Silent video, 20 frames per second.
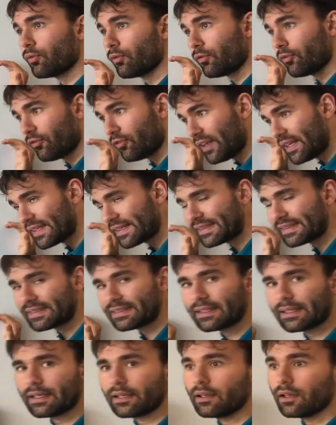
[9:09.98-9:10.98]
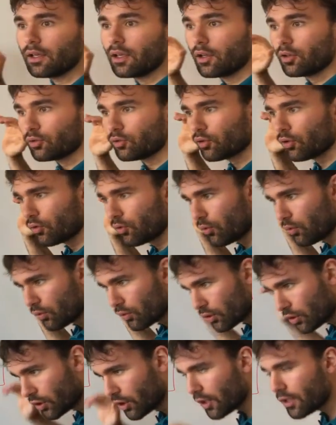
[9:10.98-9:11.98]
fixés que l'on
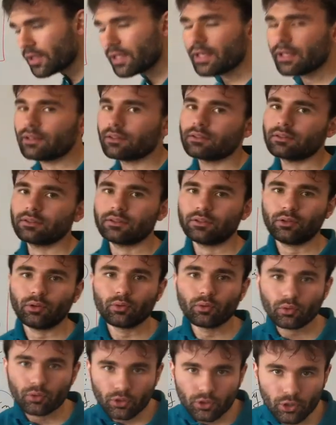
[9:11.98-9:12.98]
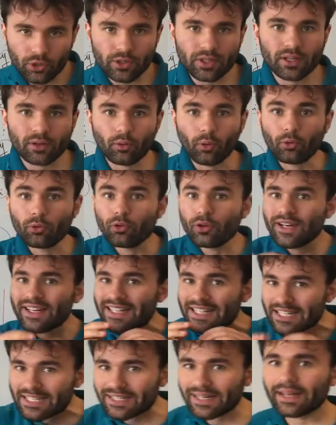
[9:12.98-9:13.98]
connaît que l'on connaît, on ne les
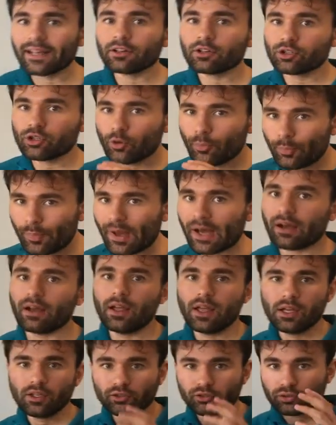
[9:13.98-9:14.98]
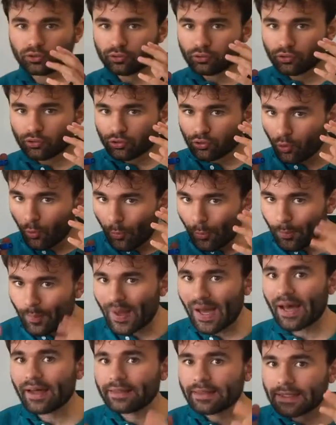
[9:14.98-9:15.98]
cherche pas, ce ne sont
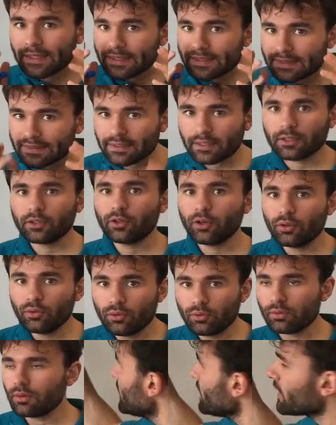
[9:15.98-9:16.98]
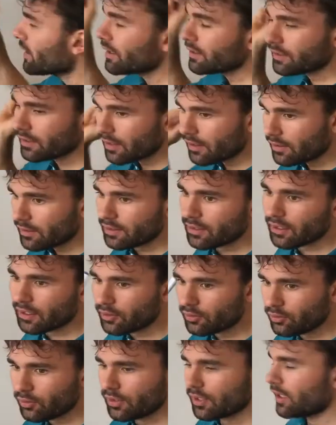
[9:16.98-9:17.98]
pas des inconnus. Y1,
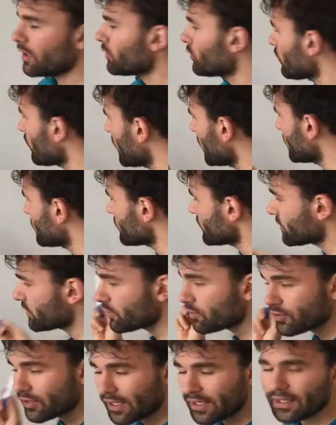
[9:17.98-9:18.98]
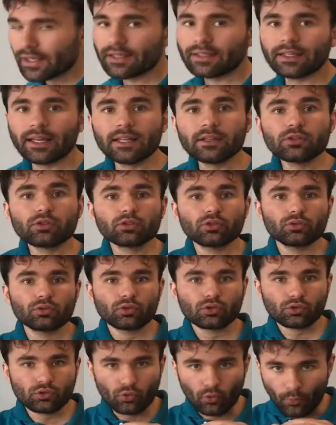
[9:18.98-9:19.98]
Y2, Y3, jusqu'à YN, ce ne
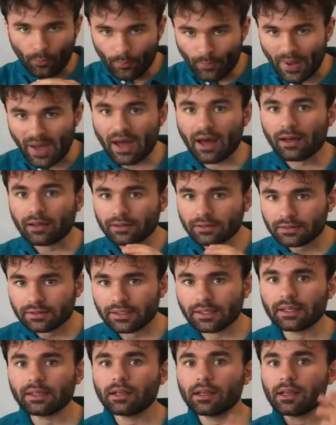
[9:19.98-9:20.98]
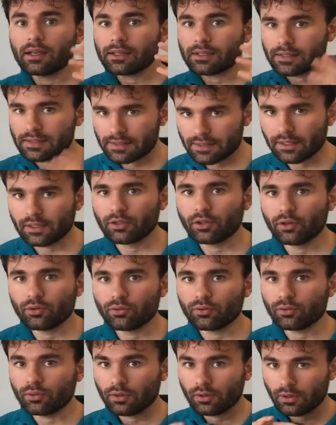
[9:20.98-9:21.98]
sont pas des
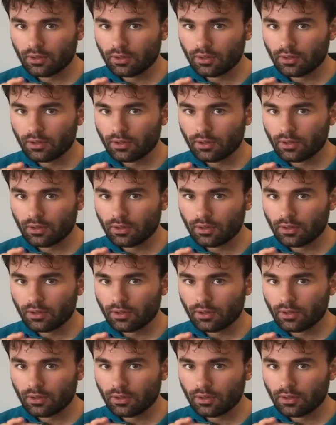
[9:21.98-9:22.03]
inconnus.